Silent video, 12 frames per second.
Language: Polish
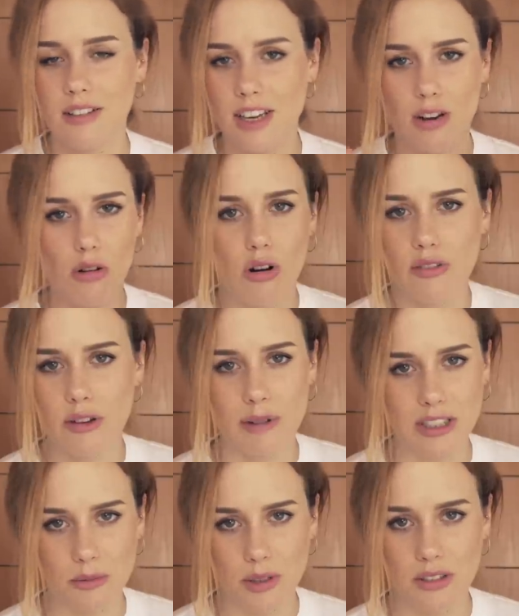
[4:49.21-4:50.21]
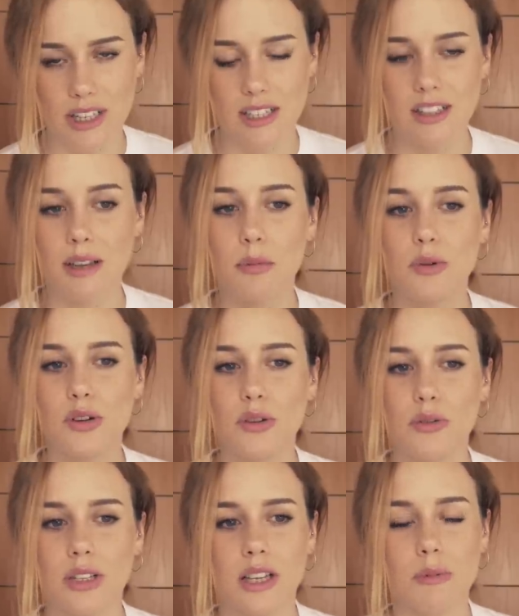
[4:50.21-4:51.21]
jakąkolwiek macie motywację, na
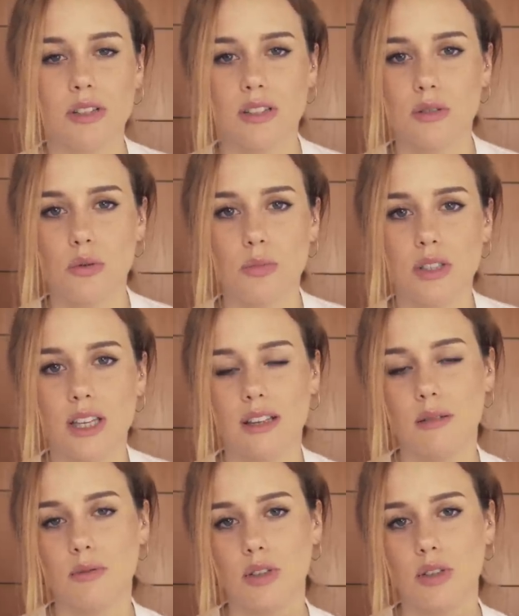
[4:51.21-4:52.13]
początku najlepiej się skupić na tym,